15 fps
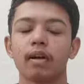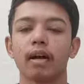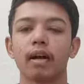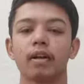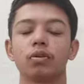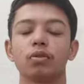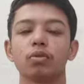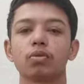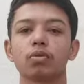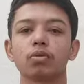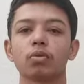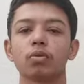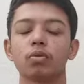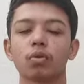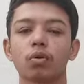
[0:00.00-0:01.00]
हेलो
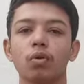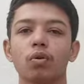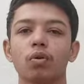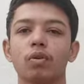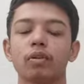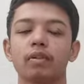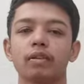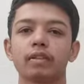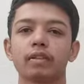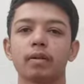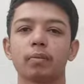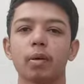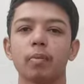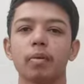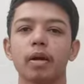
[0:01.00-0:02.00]
दोस्तों तो लॉकडाउन के
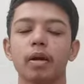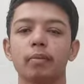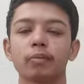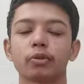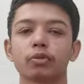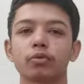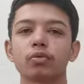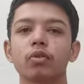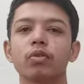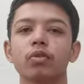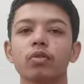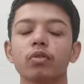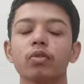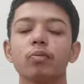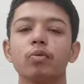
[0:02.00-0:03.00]
समय में हम स्टूडेंट
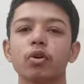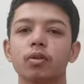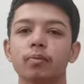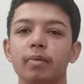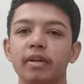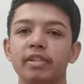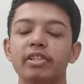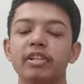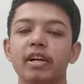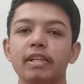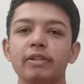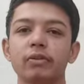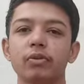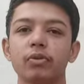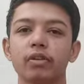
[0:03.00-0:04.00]
को बहुत परेशानी
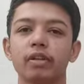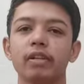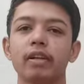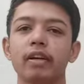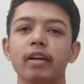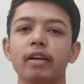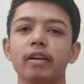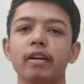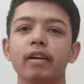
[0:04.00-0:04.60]
हो रही है